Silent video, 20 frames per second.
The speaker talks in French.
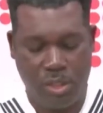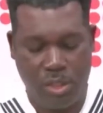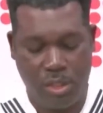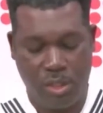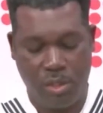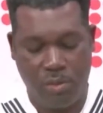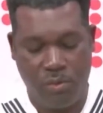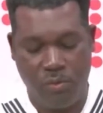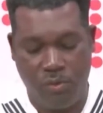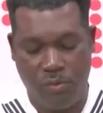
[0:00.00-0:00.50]

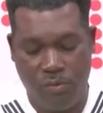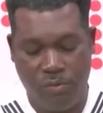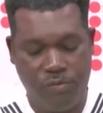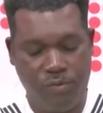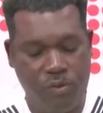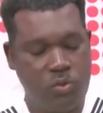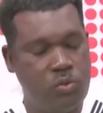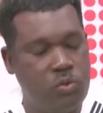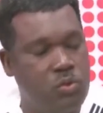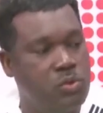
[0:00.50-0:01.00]
Et nous le
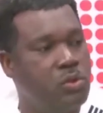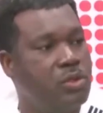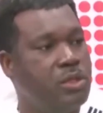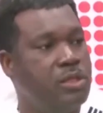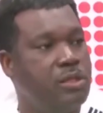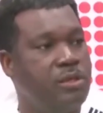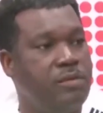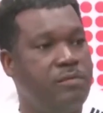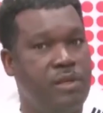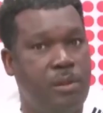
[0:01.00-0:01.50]
vivons tous
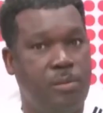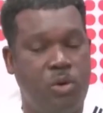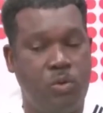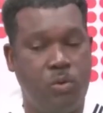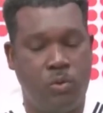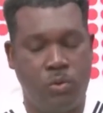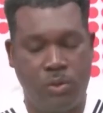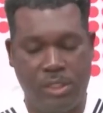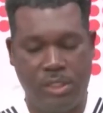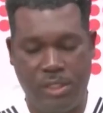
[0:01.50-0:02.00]
évidemment
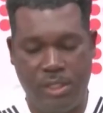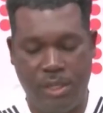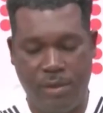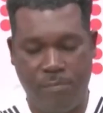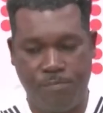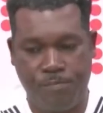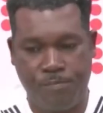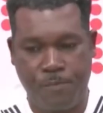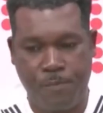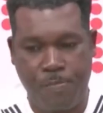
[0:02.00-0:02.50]
au quotidien.